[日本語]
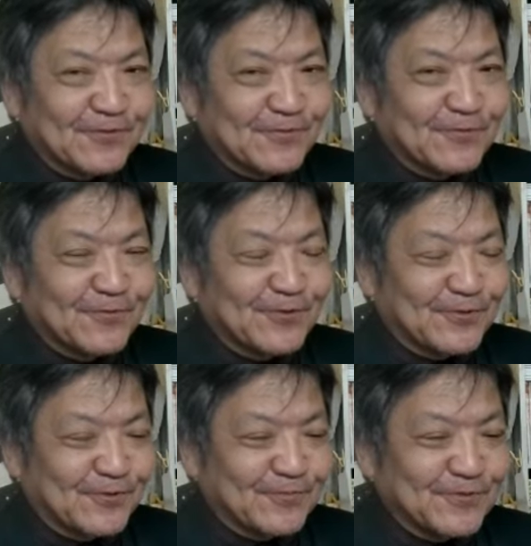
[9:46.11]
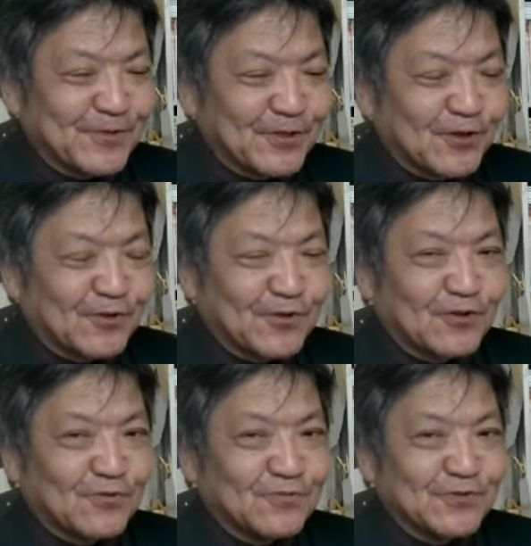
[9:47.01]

この人の娘さん、医学部